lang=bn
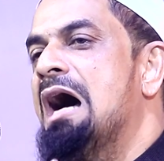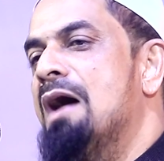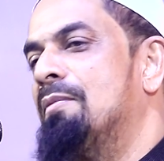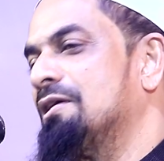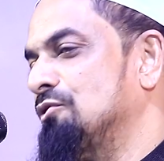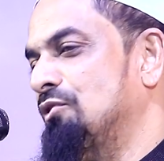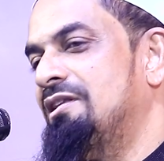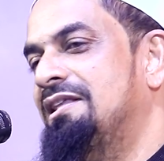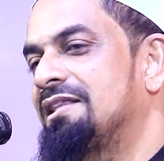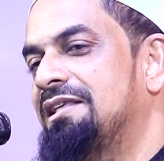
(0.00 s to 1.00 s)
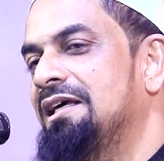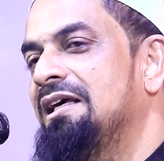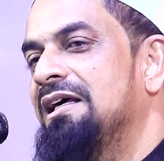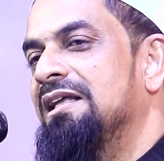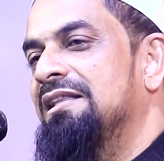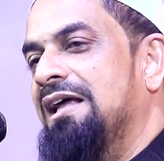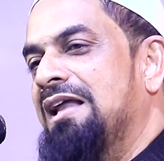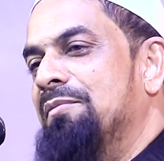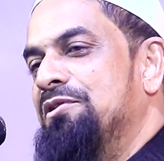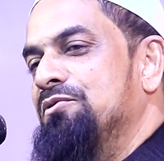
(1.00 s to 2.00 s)
আমার যদি দিতে তাহলে
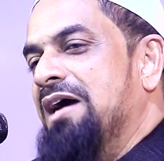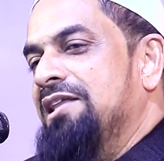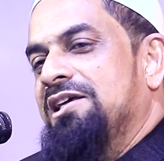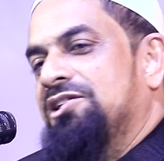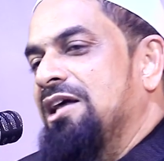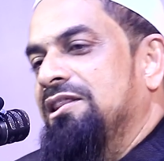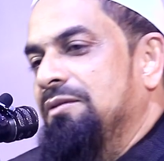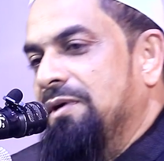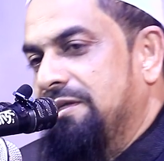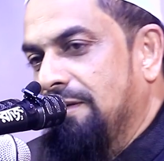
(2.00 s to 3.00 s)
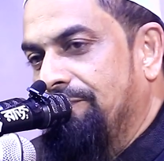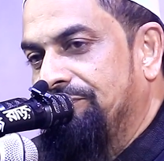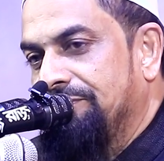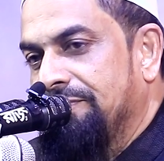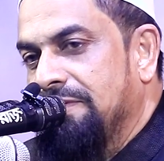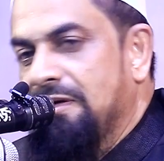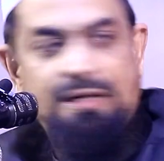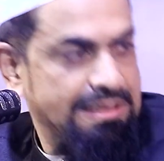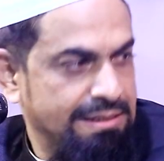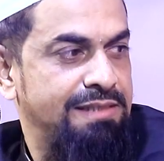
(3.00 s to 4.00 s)
আমি একটু গায়ে দিয়ে শান্তি পাইতাম
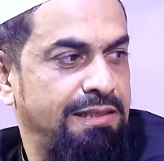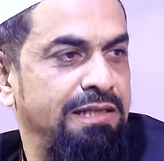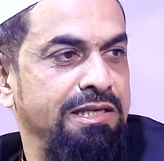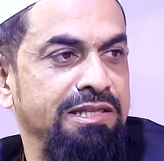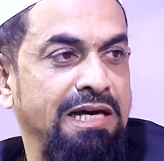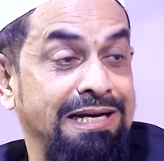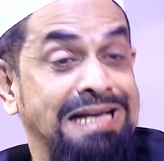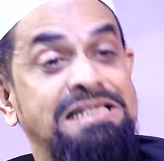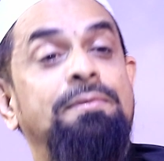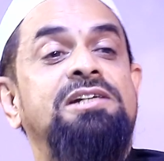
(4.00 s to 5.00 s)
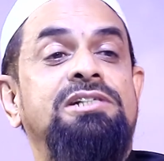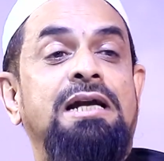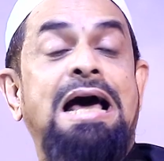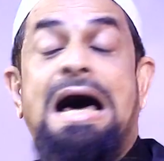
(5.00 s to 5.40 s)
রাজা আসলে দিনদার রাজা বাসারা